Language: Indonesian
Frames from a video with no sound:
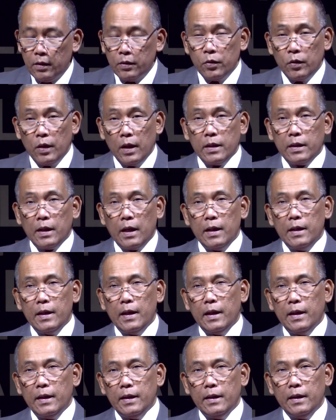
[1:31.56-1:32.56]
Saudara
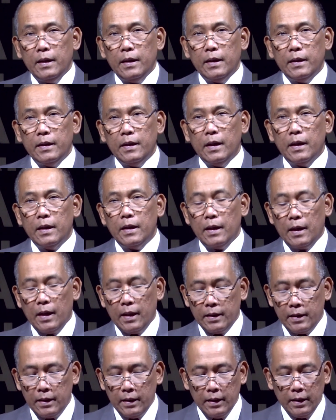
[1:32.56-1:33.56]
sekalian yang
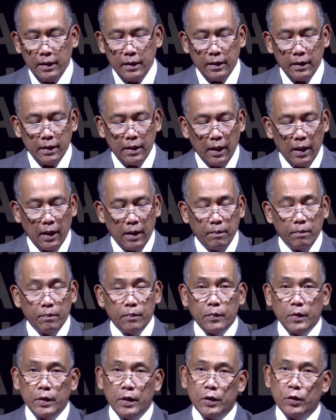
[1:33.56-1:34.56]
kekasih di
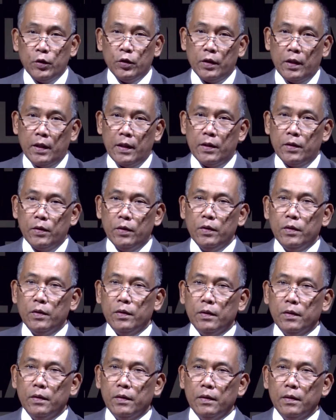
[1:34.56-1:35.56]
dalam Yesus
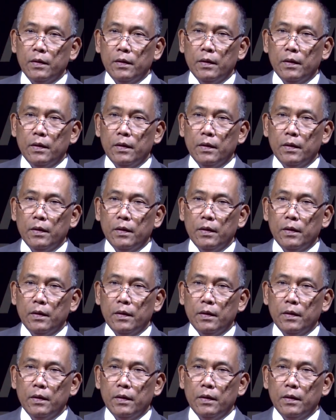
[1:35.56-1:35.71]
Kristus,